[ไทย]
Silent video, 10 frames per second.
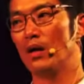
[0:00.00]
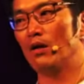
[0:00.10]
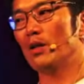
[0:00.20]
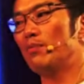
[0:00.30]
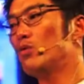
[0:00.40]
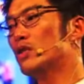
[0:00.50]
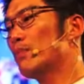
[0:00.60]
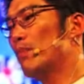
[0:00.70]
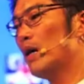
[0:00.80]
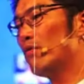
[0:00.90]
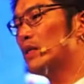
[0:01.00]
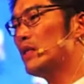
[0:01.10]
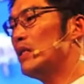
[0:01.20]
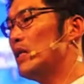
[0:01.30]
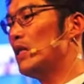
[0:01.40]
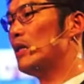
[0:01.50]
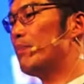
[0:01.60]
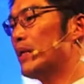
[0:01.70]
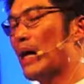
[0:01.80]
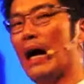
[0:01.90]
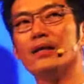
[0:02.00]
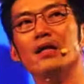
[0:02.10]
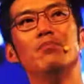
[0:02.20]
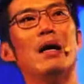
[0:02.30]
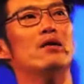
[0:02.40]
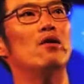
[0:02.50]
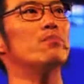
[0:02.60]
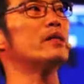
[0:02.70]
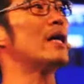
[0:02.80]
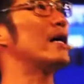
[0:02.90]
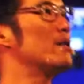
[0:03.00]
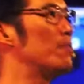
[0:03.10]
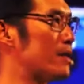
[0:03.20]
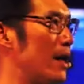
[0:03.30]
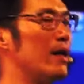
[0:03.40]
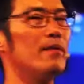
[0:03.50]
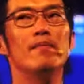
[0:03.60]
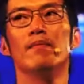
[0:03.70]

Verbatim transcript: เราจะพูดเสมอว่าที่นี่เป็นฐานที่มั่นของประชาธิปไตย